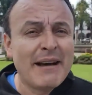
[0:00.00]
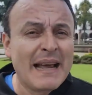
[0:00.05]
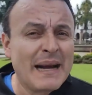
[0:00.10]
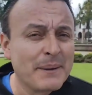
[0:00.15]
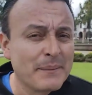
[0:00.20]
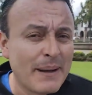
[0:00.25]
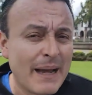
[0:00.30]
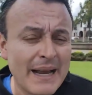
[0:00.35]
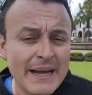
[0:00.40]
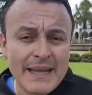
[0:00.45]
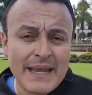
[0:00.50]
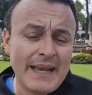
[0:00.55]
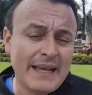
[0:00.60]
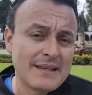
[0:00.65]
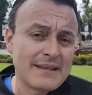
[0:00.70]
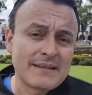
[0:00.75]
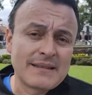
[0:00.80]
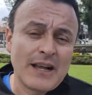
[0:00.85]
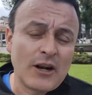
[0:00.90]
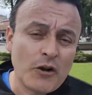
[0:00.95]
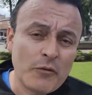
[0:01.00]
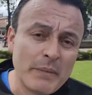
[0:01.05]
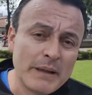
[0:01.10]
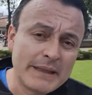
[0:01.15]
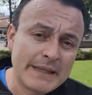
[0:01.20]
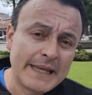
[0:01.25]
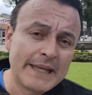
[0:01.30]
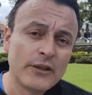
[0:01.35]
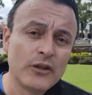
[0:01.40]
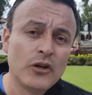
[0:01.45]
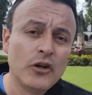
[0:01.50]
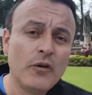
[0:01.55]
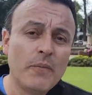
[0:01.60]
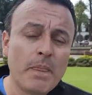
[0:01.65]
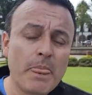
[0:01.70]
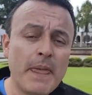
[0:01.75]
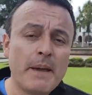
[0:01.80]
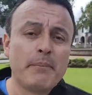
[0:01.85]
barbarie que se está cometiendo